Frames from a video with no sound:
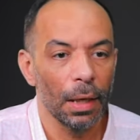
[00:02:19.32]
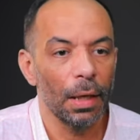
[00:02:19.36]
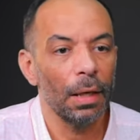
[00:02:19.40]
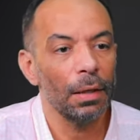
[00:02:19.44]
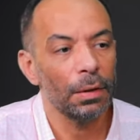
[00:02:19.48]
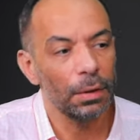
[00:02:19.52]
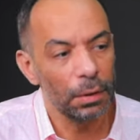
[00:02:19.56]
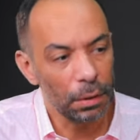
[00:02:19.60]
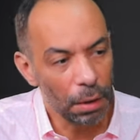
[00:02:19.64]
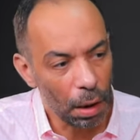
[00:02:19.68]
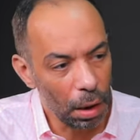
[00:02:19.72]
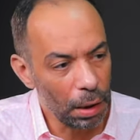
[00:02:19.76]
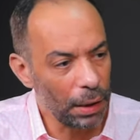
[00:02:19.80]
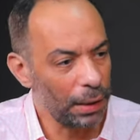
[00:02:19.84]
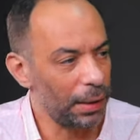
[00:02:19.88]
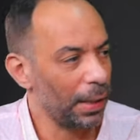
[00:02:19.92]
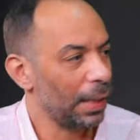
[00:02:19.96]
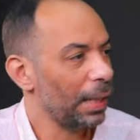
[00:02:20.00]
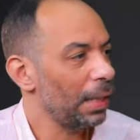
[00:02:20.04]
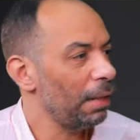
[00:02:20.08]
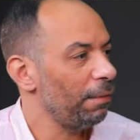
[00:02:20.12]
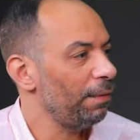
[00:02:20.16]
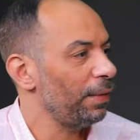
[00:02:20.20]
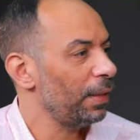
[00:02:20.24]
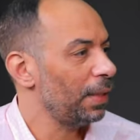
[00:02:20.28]
غطى لي
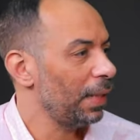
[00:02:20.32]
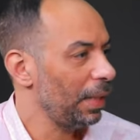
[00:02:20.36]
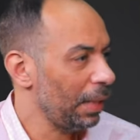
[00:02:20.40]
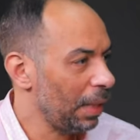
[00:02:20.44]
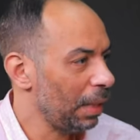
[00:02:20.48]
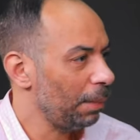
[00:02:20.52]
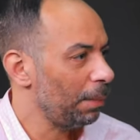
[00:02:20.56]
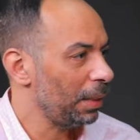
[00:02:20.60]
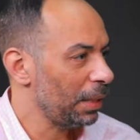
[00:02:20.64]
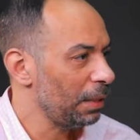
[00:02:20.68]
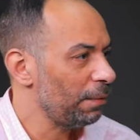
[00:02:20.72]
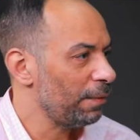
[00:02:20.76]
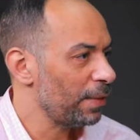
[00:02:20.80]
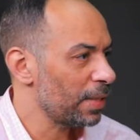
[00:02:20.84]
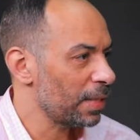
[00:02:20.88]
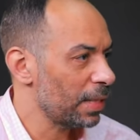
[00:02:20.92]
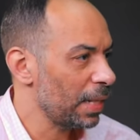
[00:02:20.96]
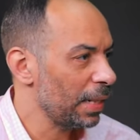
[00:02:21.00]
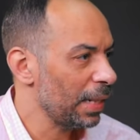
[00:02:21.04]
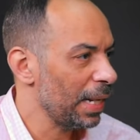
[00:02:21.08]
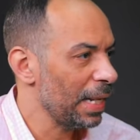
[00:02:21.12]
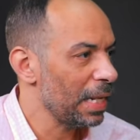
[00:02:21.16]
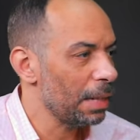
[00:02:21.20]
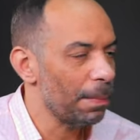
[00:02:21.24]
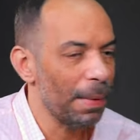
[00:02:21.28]
تكلفه اللعبه دي في
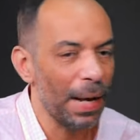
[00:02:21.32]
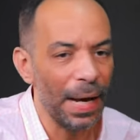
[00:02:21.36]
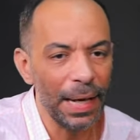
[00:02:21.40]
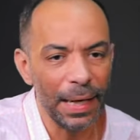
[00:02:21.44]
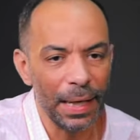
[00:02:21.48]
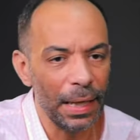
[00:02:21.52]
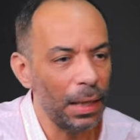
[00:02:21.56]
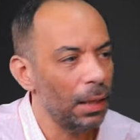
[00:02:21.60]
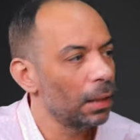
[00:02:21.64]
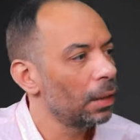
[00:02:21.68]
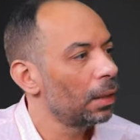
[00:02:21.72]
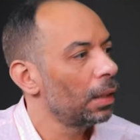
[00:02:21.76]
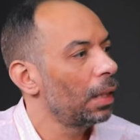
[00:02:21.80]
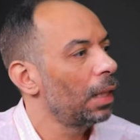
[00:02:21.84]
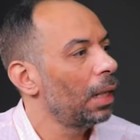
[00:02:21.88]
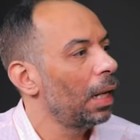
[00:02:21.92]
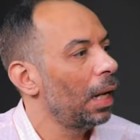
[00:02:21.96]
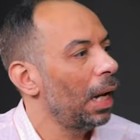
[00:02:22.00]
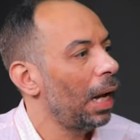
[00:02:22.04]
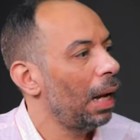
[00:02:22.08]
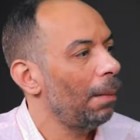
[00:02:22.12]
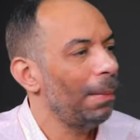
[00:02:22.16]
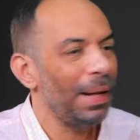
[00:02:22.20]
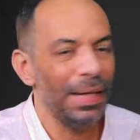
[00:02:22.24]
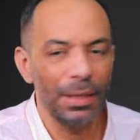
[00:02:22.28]
السنه يبقى انا عظيم
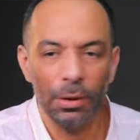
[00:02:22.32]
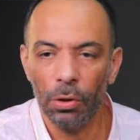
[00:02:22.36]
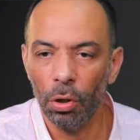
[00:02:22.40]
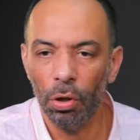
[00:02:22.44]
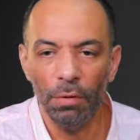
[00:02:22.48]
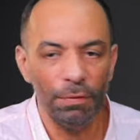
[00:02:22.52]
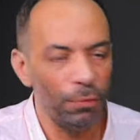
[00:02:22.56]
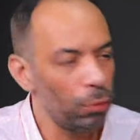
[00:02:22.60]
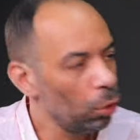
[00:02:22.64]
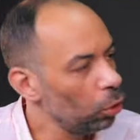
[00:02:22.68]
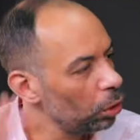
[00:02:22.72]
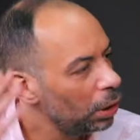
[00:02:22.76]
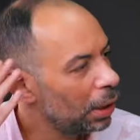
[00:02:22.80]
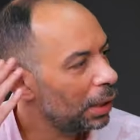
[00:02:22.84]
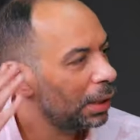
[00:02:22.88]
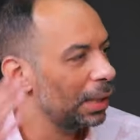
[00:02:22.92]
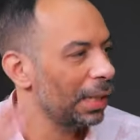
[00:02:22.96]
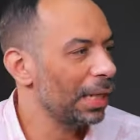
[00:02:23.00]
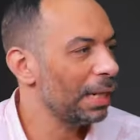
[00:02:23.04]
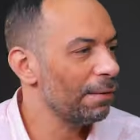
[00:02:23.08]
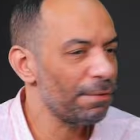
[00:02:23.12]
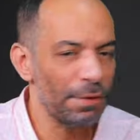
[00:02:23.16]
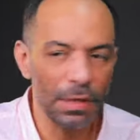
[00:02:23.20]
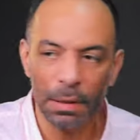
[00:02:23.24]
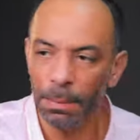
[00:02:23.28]
طبعا عملت اوف لودنج
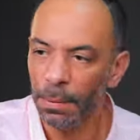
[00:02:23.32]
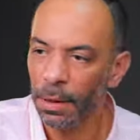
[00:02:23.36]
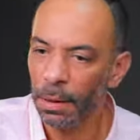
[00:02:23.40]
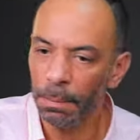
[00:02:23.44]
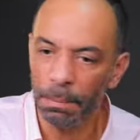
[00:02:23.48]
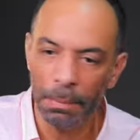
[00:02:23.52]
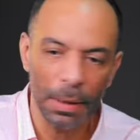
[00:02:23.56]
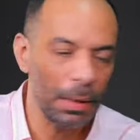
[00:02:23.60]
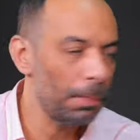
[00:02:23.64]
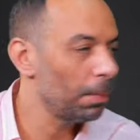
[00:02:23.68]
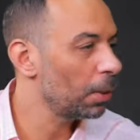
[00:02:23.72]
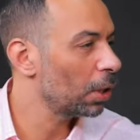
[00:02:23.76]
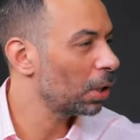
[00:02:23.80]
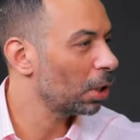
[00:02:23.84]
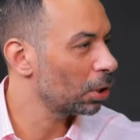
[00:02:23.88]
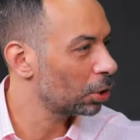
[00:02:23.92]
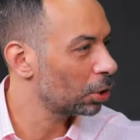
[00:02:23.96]
لنفسي من من من